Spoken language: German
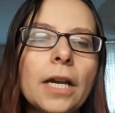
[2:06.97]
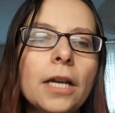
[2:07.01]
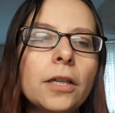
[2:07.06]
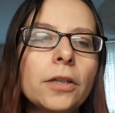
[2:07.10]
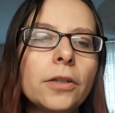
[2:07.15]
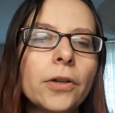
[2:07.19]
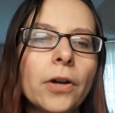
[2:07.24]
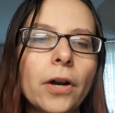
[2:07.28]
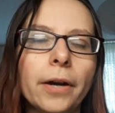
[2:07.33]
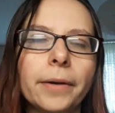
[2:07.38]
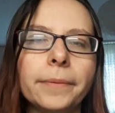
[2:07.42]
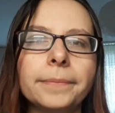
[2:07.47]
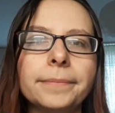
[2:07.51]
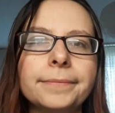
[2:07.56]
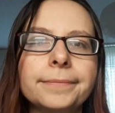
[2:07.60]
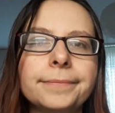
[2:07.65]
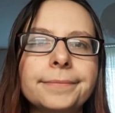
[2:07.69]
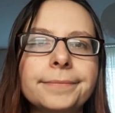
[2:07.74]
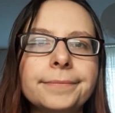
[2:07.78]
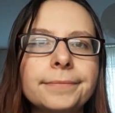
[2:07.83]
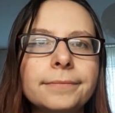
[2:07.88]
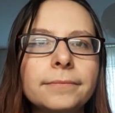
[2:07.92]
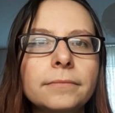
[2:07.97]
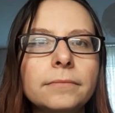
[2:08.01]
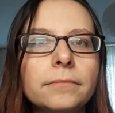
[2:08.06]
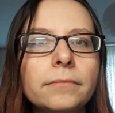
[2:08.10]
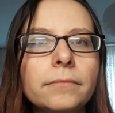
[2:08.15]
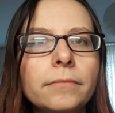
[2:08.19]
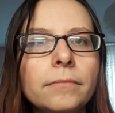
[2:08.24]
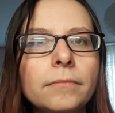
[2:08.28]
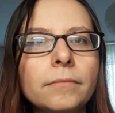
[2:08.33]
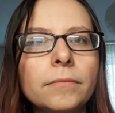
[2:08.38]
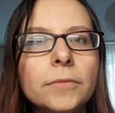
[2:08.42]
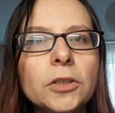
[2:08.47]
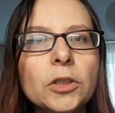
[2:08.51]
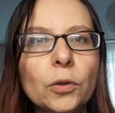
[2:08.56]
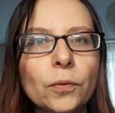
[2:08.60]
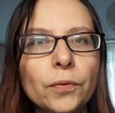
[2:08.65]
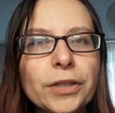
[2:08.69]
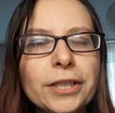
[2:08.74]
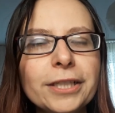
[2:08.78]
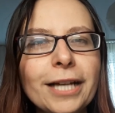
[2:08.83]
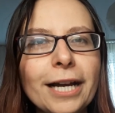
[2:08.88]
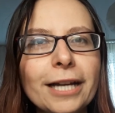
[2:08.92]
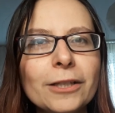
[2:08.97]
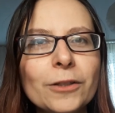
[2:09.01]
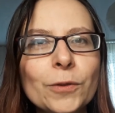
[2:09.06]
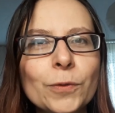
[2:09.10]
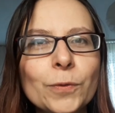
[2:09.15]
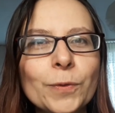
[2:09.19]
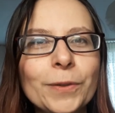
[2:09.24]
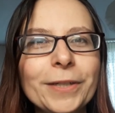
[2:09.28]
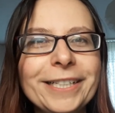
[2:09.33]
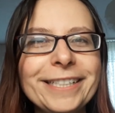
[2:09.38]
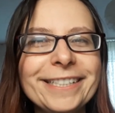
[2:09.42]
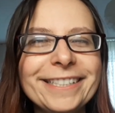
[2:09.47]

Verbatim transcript: ja, so viel dazu.